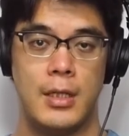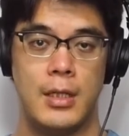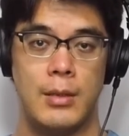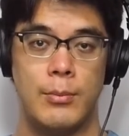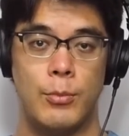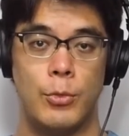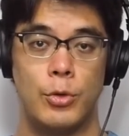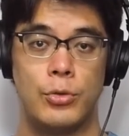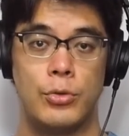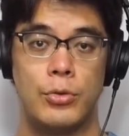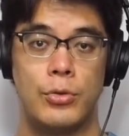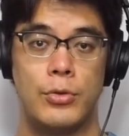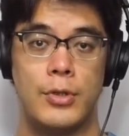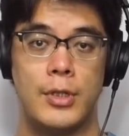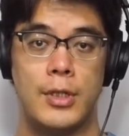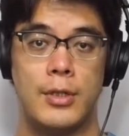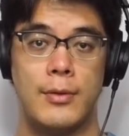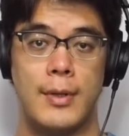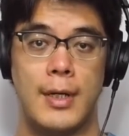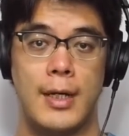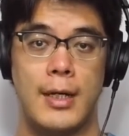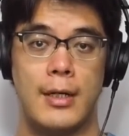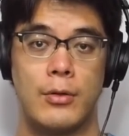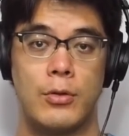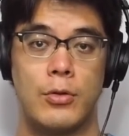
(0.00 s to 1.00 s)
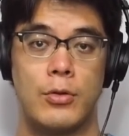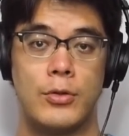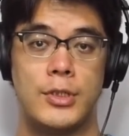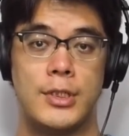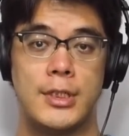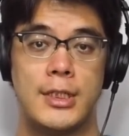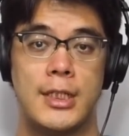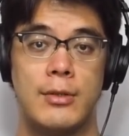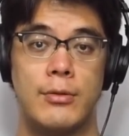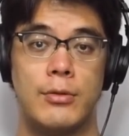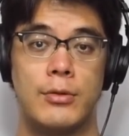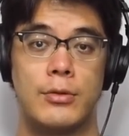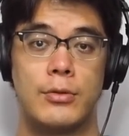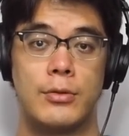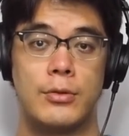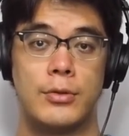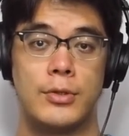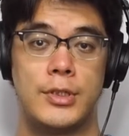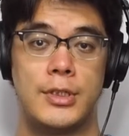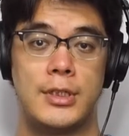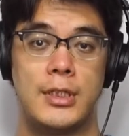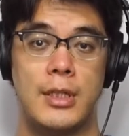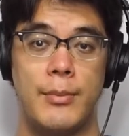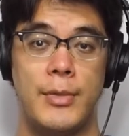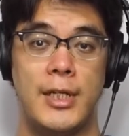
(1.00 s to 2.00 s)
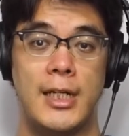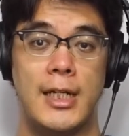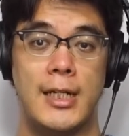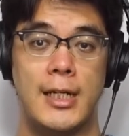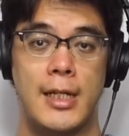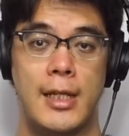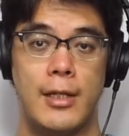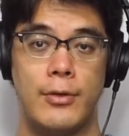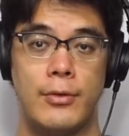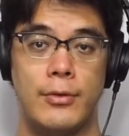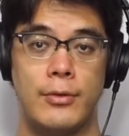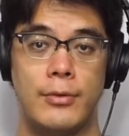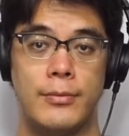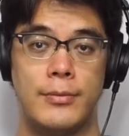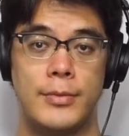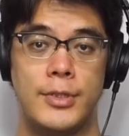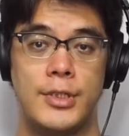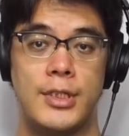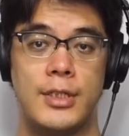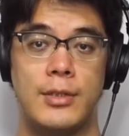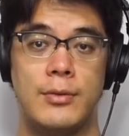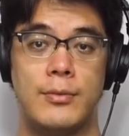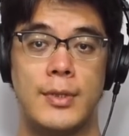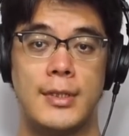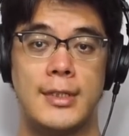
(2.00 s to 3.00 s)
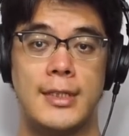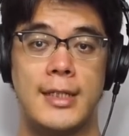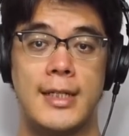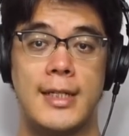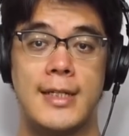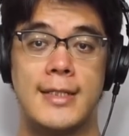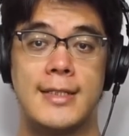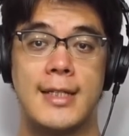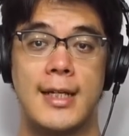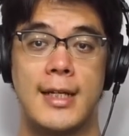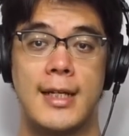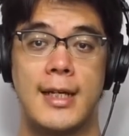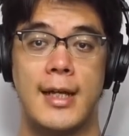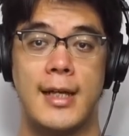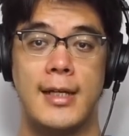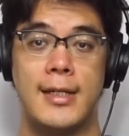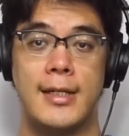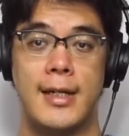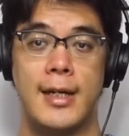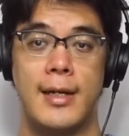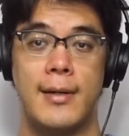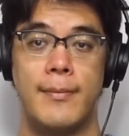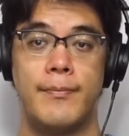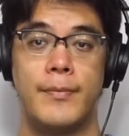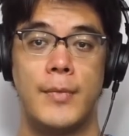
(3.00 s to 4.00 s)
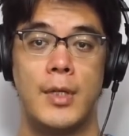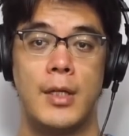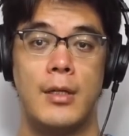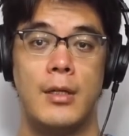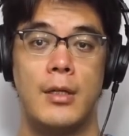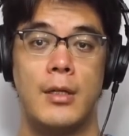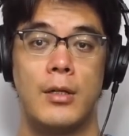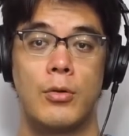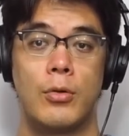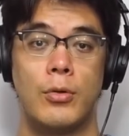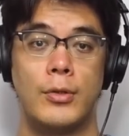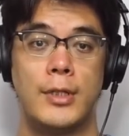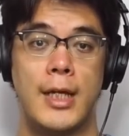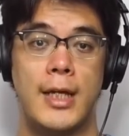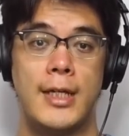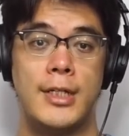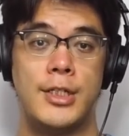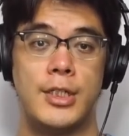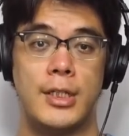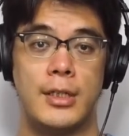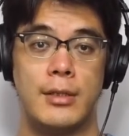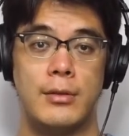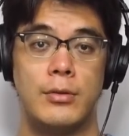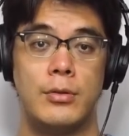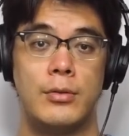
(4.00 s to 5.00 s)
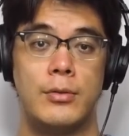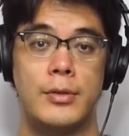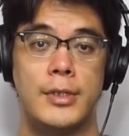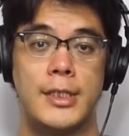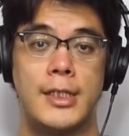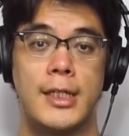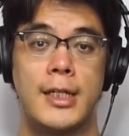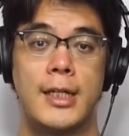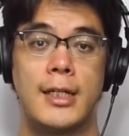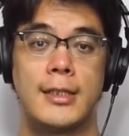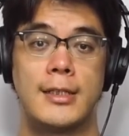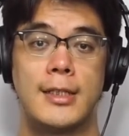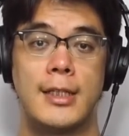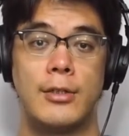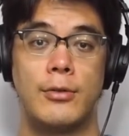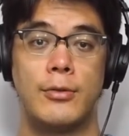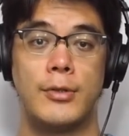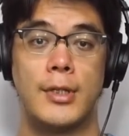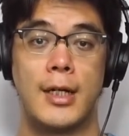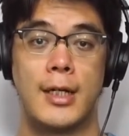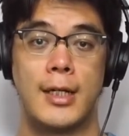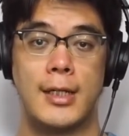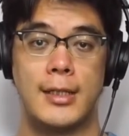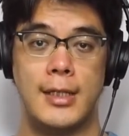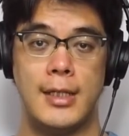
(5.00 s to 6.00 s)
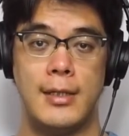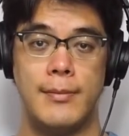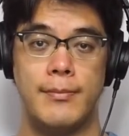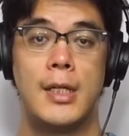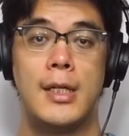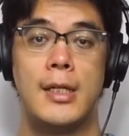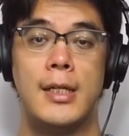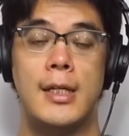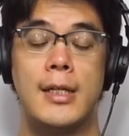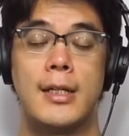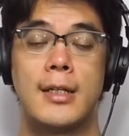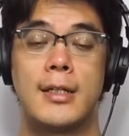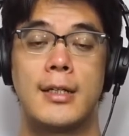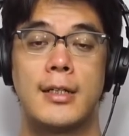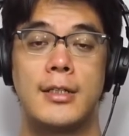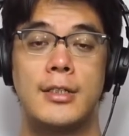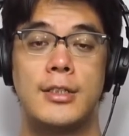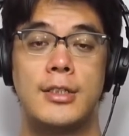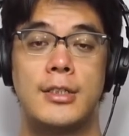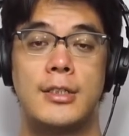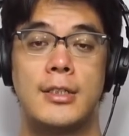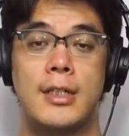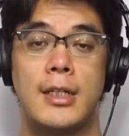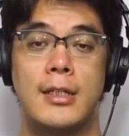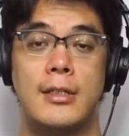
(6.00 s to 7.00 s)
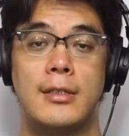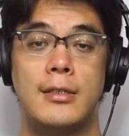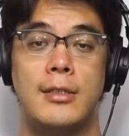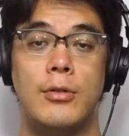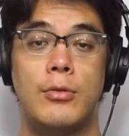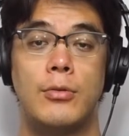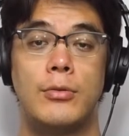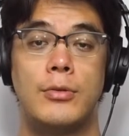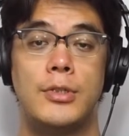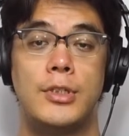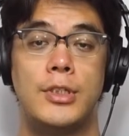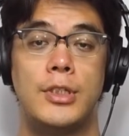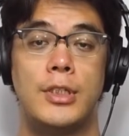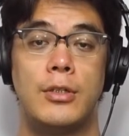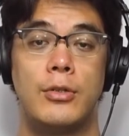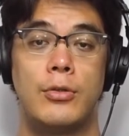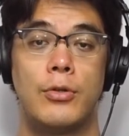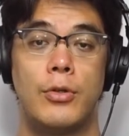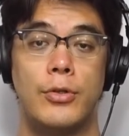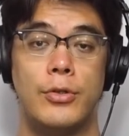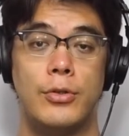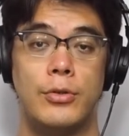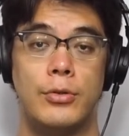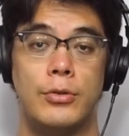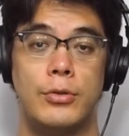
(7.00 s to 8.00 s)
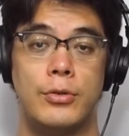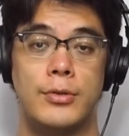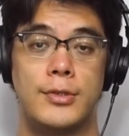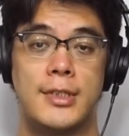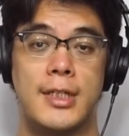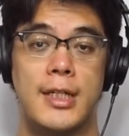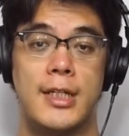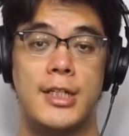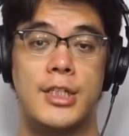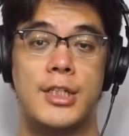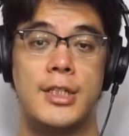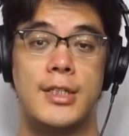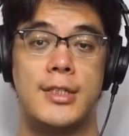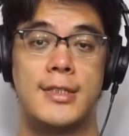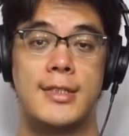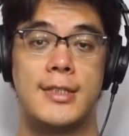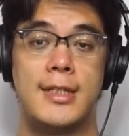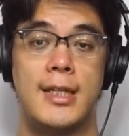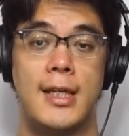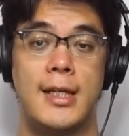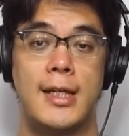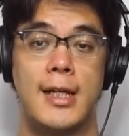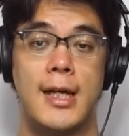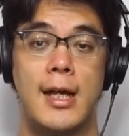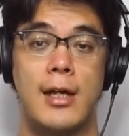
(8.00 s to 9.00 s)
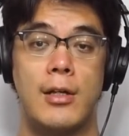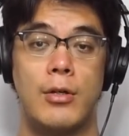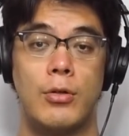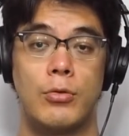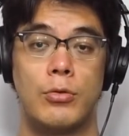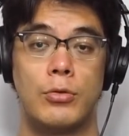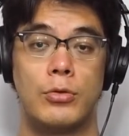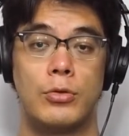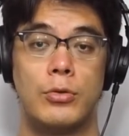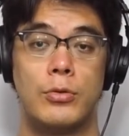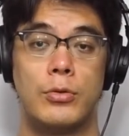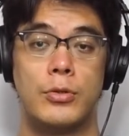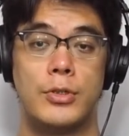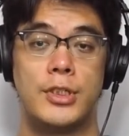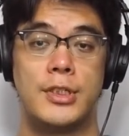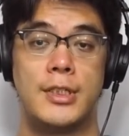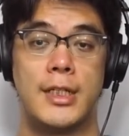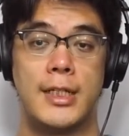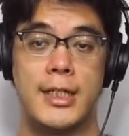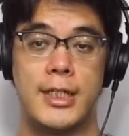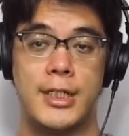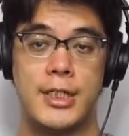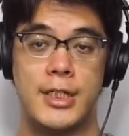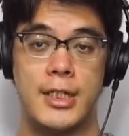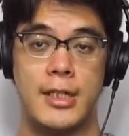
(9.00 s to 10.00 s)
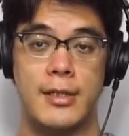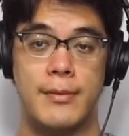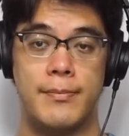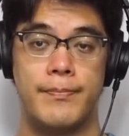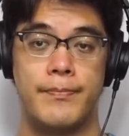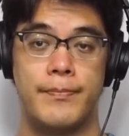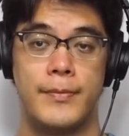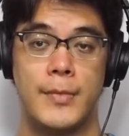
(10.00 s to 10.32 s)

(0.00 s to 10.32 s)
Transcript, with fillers: 元織は古事記を通して見られる神話的世界や古代人の生き方の中に一貫した日本人固有の精神性があることを指摘し、